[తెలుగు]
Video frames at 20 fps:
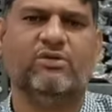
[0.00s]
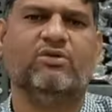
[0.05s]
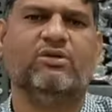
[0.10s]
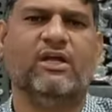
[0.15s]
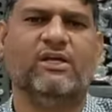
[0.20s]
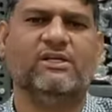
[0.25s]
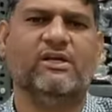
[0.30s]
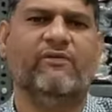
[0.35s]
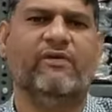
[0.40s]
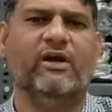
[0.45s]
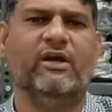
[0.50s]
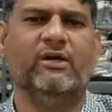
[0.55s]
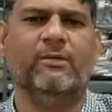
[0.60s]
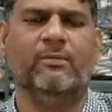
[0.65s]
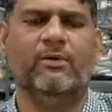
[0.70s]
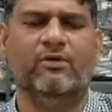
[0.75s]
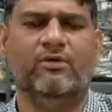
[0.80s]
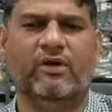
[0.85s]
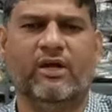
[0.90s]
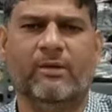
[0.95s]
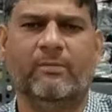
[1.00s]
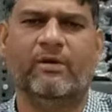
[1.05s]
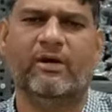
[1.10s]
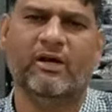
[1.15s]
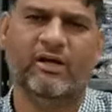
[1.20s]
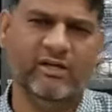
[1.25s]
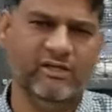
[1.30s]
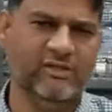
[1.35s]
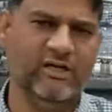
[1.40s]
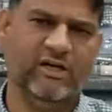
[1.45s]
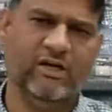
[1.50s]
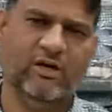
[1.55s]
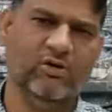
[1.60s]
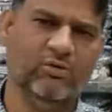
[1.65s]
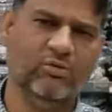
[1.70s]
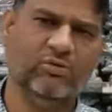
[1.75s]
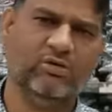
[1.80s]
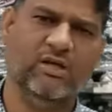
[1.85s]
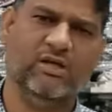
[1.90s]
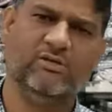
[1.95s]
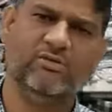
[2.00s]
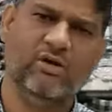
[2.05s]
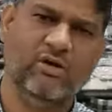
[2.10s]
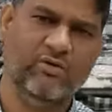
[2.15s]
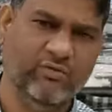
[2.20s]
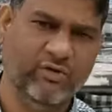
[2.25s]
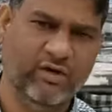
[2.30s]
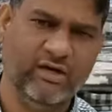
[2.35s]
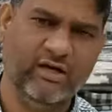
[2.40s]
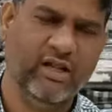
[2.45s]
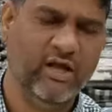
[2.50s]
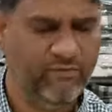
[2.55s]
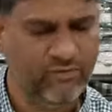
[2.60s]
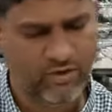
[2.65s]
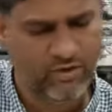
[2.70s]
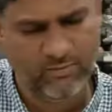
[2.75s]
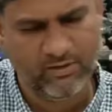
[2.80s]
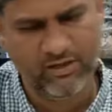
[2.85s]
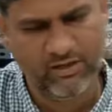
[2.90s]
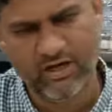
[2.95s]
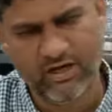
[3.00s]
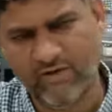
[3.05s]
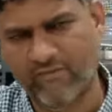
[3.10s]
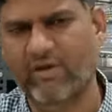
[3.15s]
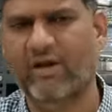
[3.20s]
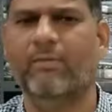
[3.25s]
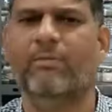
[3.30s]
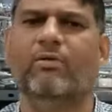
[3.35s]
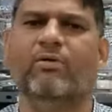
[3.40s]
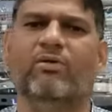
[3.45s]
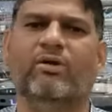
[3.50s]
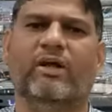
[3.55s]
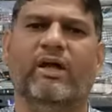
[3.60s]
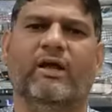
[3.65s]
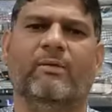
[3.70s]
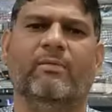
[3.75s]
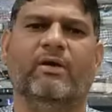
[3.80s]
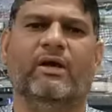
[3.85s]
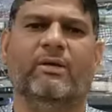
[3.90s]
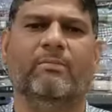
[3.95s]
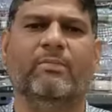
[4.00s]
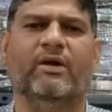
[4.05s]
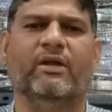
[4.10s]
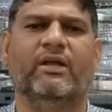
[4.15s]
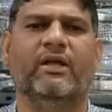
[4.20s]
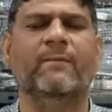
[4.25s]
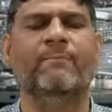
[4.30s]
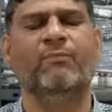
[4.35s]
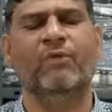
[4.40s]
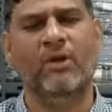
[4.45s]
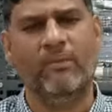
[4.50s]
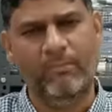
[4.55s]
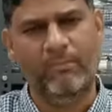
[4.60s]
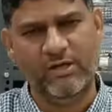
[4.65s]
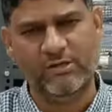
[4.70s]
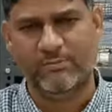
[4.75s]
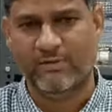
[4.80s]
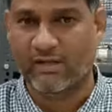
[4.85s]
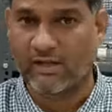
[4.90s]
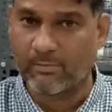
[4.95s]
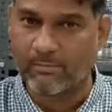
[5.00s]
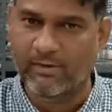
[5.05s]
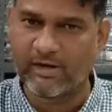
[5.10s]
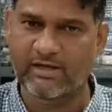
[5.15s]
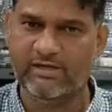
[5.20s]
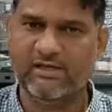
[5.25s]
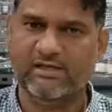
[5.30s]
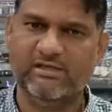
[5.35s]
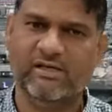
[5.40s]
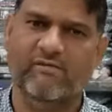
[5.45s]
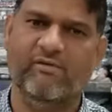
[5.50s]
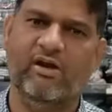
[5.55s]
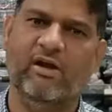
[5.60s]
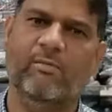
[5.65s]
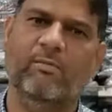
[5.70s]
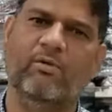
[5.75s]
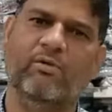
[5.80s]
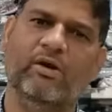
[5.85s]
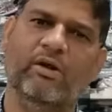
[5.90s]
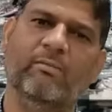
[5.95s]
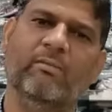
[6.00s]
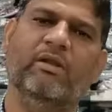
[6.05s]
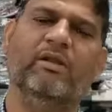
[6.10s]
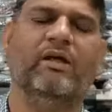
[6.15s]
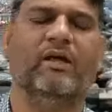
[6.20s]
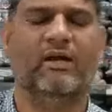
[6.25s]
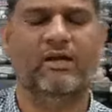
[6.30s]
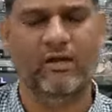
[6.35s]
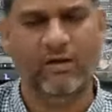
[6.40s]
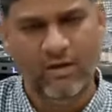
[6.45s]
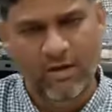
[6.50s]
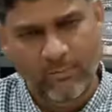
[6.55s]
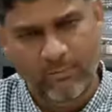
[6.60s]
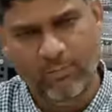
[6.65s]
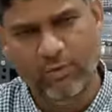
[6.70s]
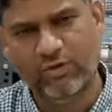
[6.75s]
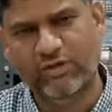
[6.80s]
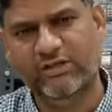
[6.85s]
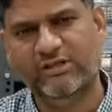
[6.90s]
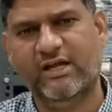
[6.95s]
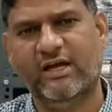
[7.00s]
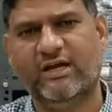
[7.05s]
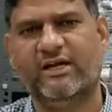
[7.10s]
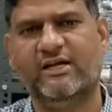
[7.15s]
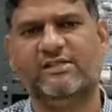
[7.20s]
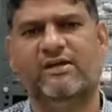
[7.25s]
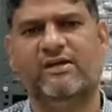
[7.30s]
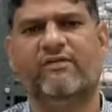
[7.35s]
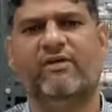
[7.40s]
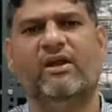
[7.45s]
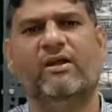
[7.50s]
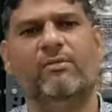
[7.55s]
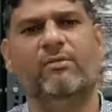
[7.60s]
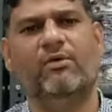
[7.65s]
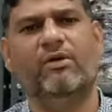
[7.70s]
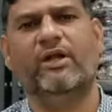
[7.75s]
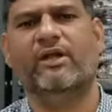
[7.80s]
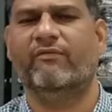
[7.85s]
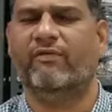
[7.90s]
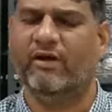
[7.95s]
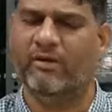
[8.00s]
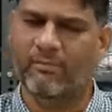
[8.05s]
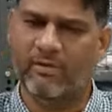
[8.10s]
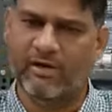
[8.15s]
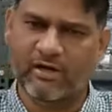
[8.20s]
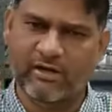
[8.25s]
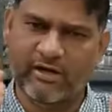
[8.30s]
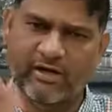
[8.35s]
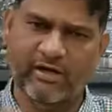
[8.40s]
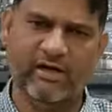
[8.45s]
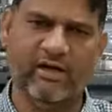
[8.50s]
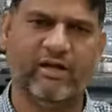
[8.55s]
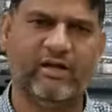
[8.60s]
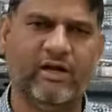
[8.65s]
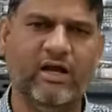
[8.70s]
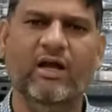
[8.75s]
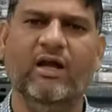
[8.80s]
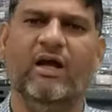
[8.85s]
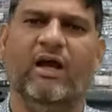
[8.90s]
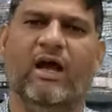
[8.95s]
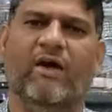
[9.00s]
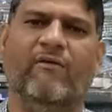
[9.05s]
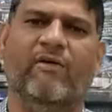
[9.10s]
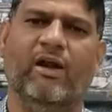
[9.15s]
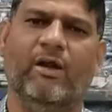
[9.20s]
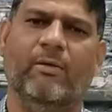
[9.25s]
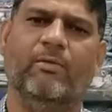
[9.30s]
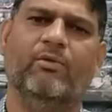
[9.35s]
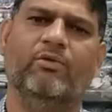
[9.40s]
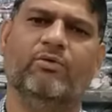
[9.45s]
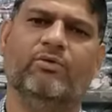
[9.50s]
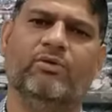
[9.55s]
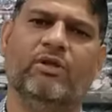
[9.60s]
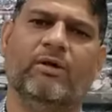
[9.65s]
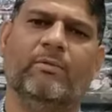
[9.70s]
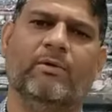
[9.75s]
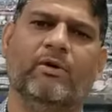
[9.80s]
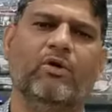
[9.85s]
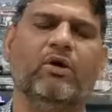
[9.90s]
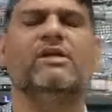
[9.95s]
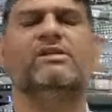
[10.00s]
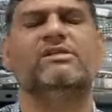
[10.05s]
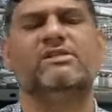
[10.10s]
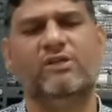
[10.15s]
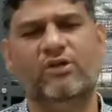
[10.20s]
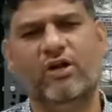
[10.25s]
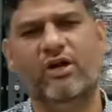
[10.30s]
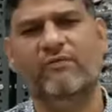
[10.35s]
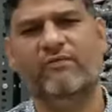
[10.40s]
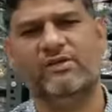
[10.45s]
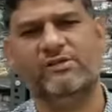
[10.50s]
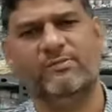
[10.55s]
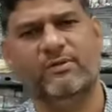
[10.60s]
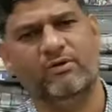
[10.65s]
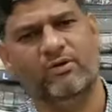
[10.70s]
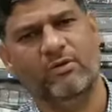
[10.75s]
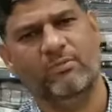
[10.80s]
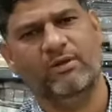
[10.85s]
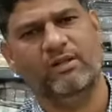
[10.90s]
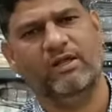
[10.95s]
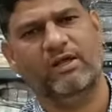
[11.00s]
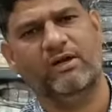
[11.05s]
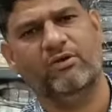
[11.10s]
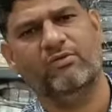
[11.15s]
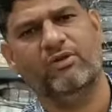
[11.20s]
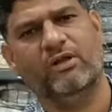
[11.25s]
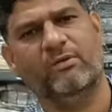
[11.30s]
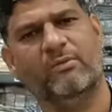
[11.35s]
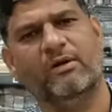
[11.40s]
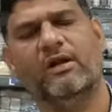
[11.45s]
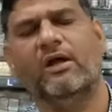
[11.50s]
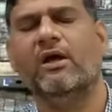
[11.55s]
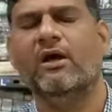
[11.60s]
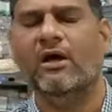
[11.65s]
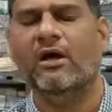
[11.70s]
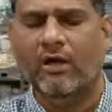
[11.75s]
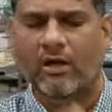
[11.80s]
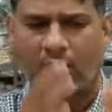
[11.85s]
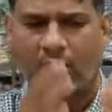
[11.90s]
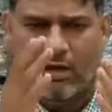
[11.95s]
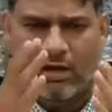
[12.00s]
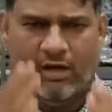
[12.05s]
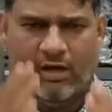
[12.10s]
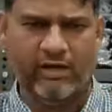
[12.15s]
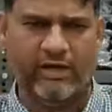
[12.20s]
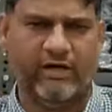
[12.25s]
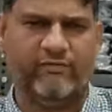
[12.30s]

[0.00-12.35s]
సీక్వెన్స్ కుర్తాస్ అవైలబుల్ ఉంటాయి అనమాట డిజిటల్ కుర్తాస్ కూడా ఉన్నాయి కదా అవి కూడా మన దగ్గర అవైలబుల్ ఉంటాయి అనమాట ఇప్పటికీ ప్లస్ మన దగ్గర బ్లేజర్స్ అవైలబుల్ ఉన్నాయి మన దగ్గర మోదీ జాకెట్స్ అవైలబుల్ ఉన్నాయి ఇవన్నీ మనకు రెగ్యులర్గా అవైలబుల్ ఉంటుంది అనమాట ఓకే జీరో ఇన్వెస్ట్మెంట్ కూడా మన దగ్గర ఉందన్నమాట